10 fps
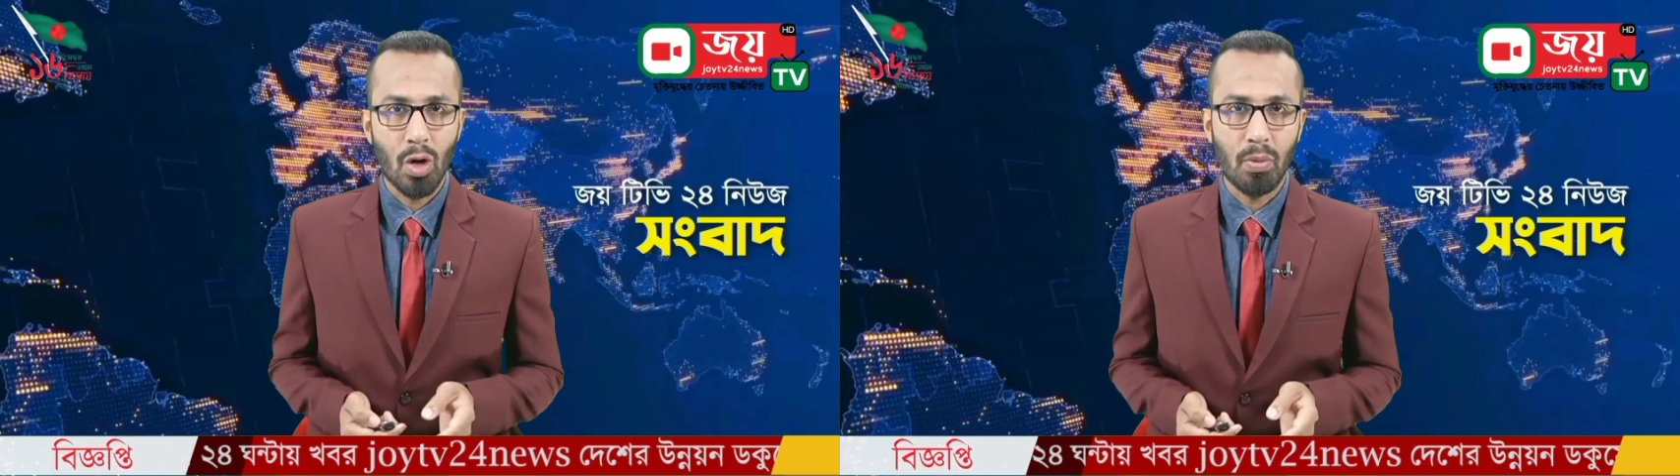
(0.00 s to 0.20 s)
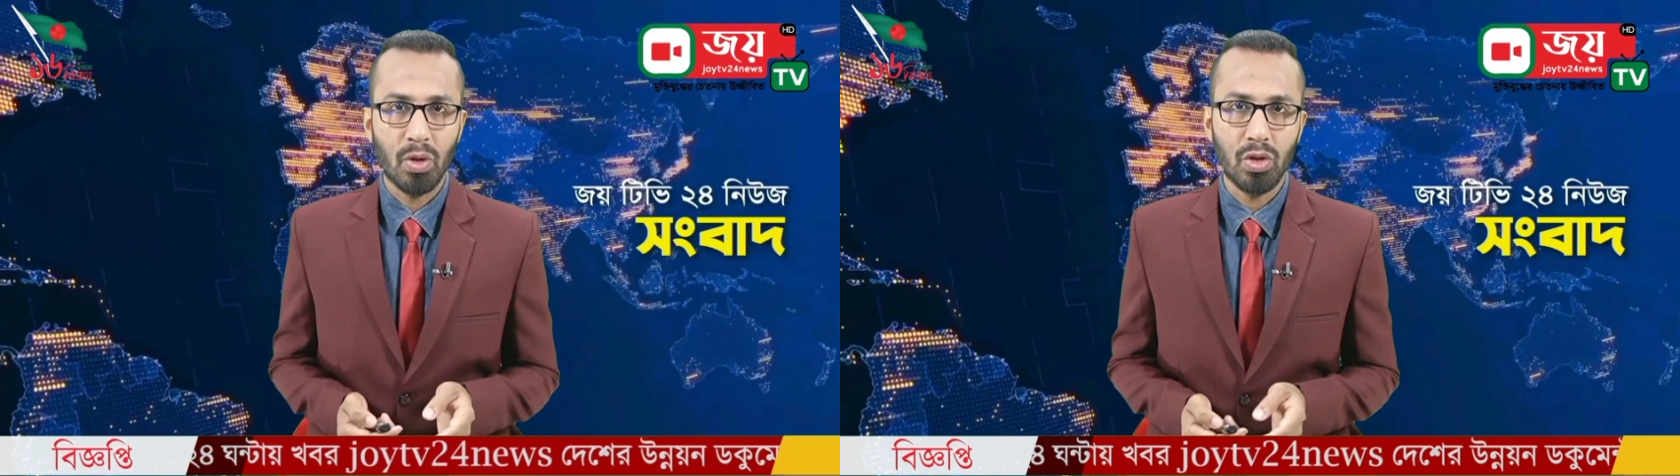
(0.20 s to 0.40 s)

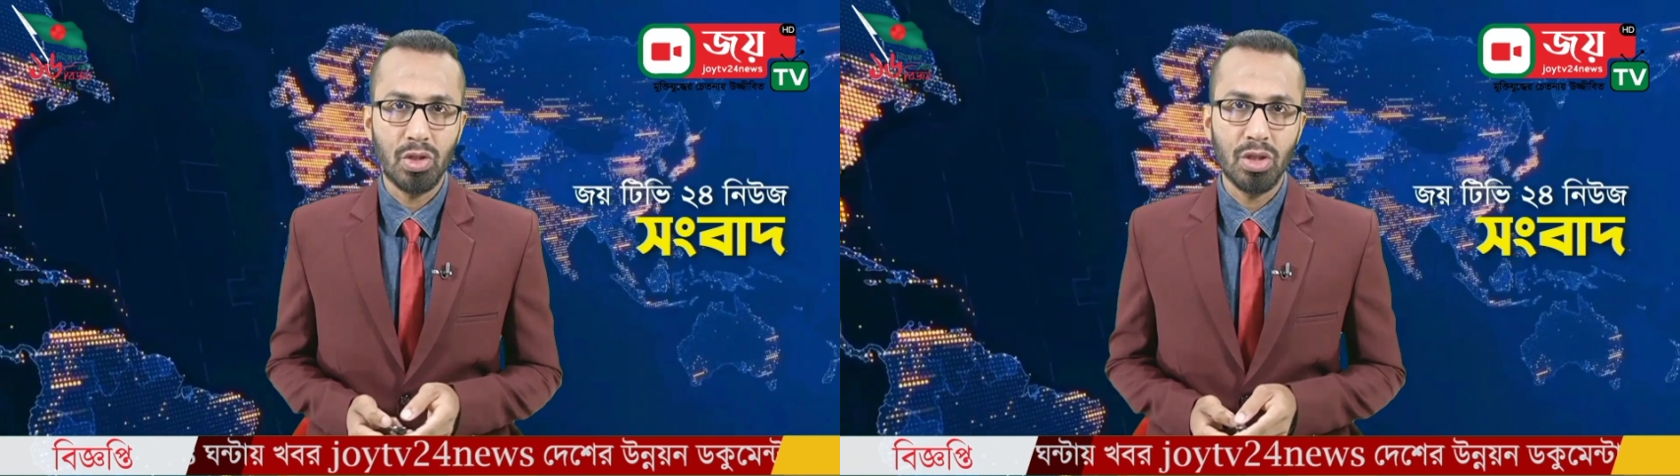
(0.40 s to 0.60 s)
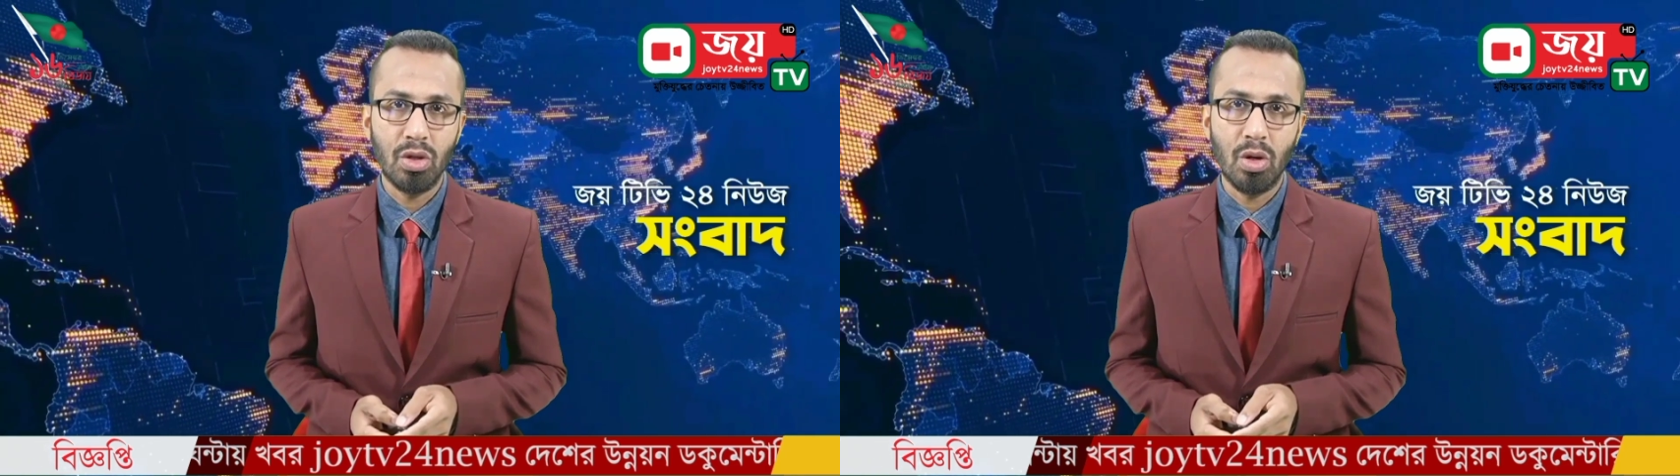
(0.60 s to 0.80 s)

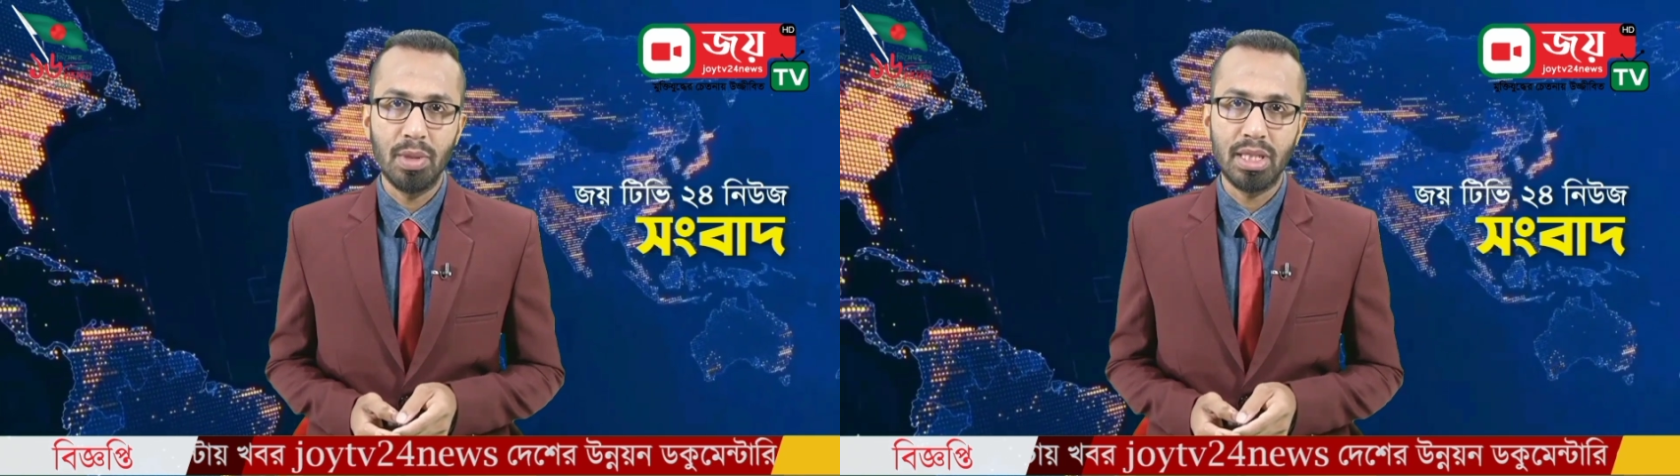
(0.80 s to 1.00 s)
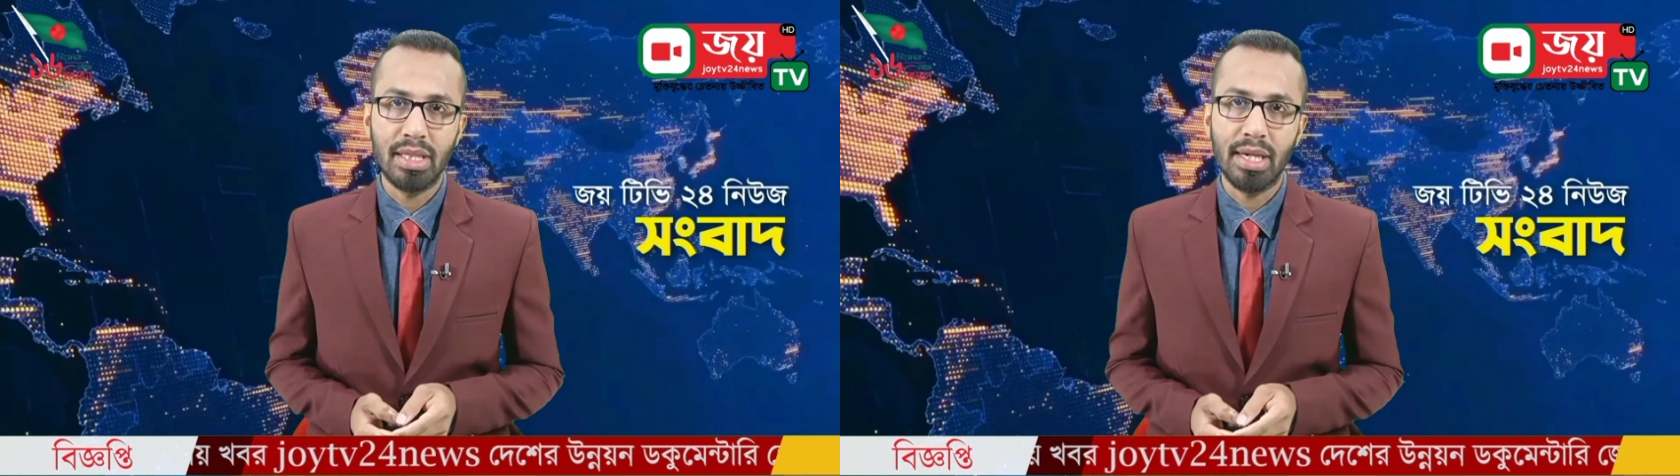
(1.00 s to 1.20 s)
নবগঠিত
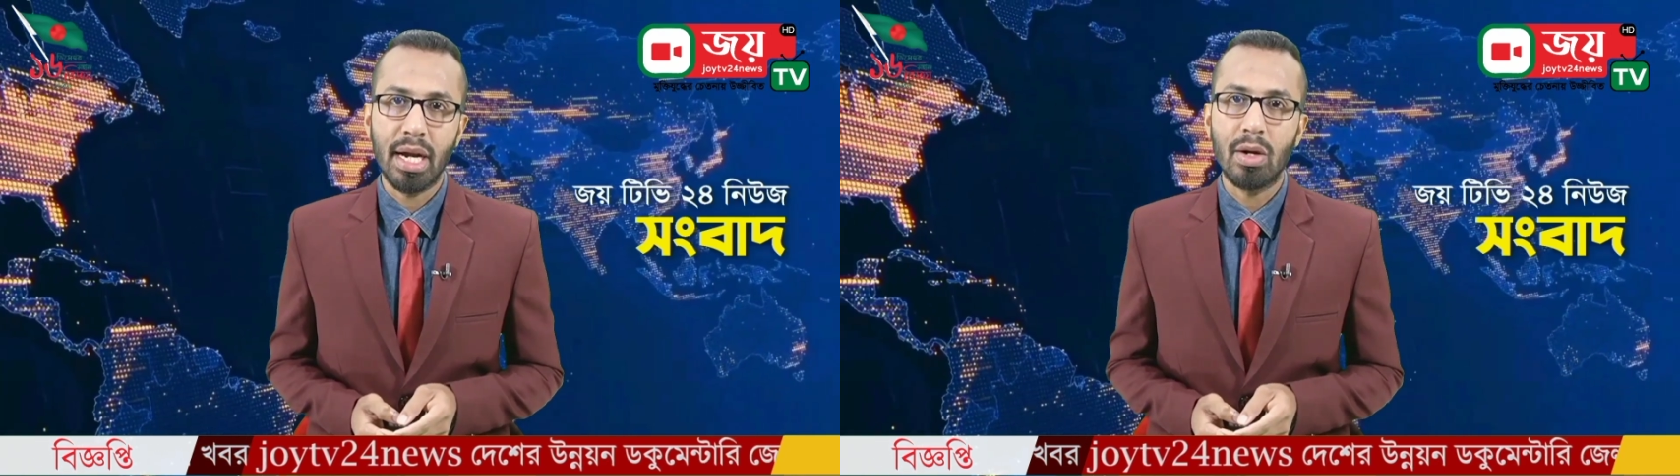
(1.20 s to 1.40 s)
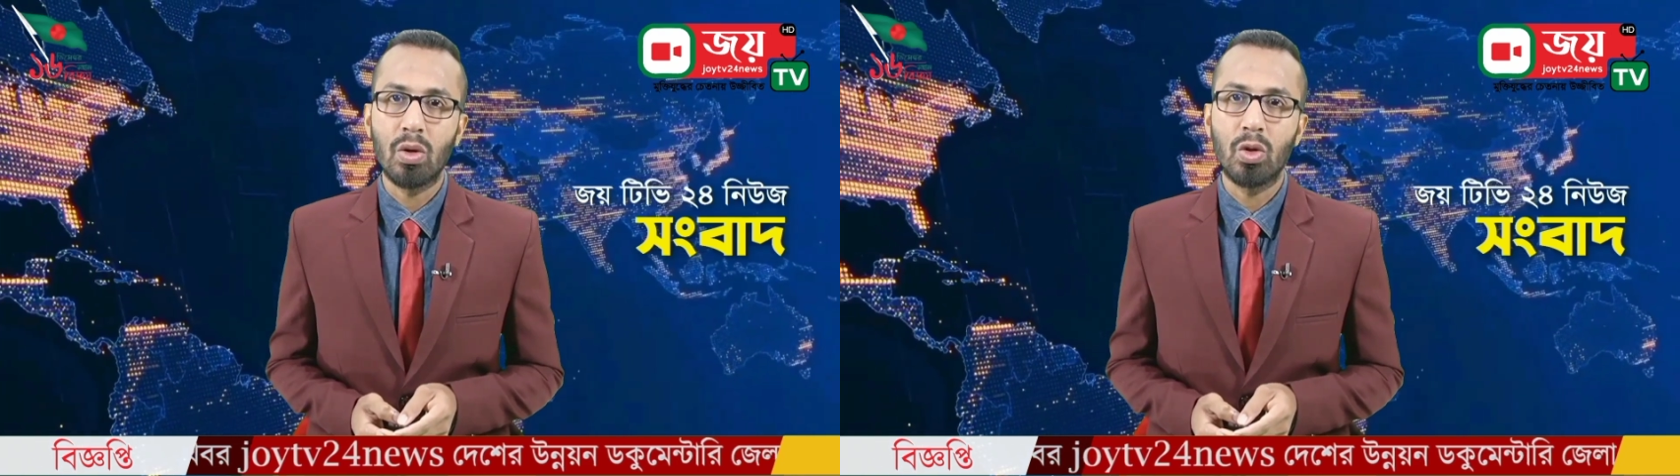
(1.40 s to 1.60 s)
কমিটিতে
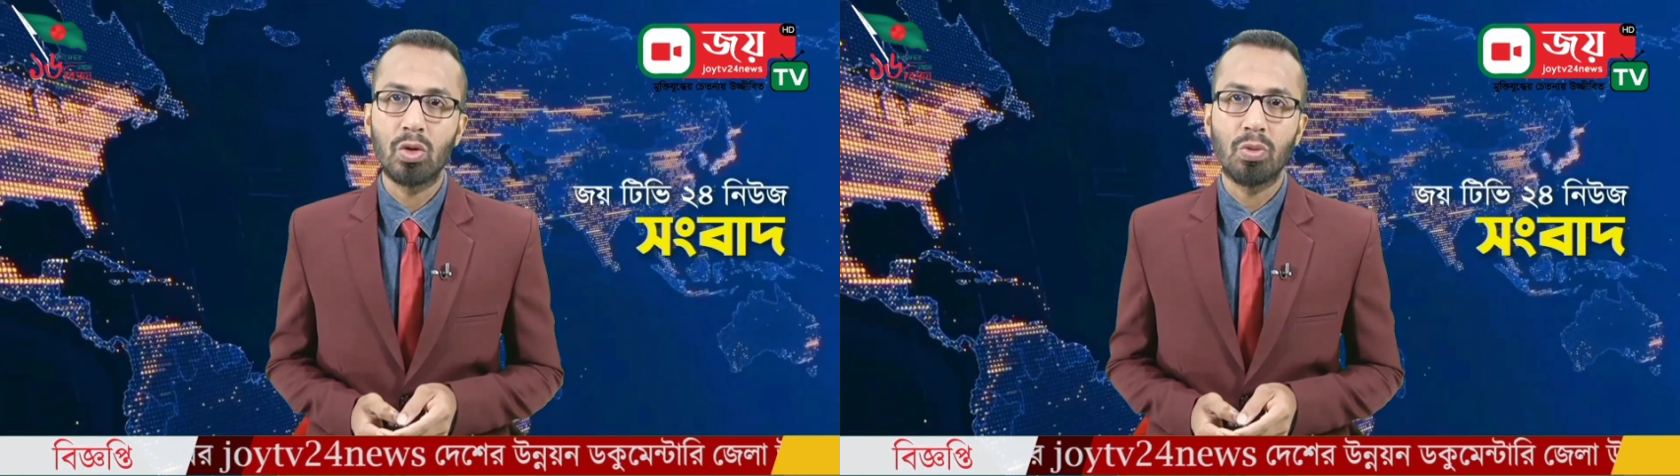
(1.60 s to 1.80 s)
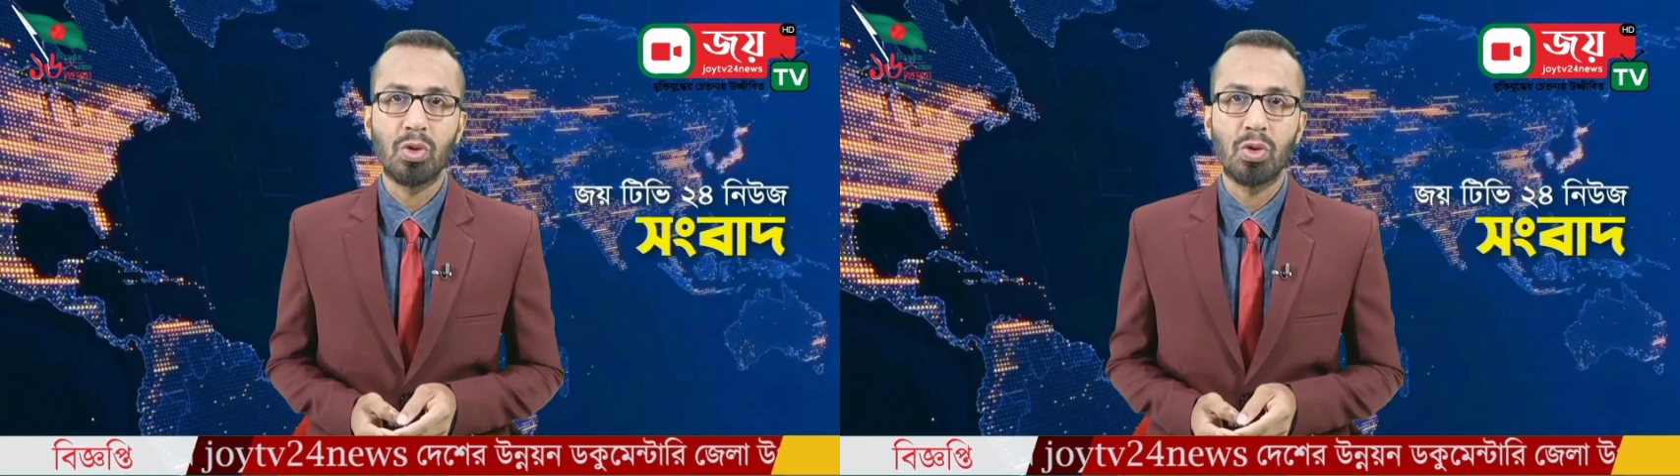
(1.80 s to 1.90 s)
নাঙ্গলকোট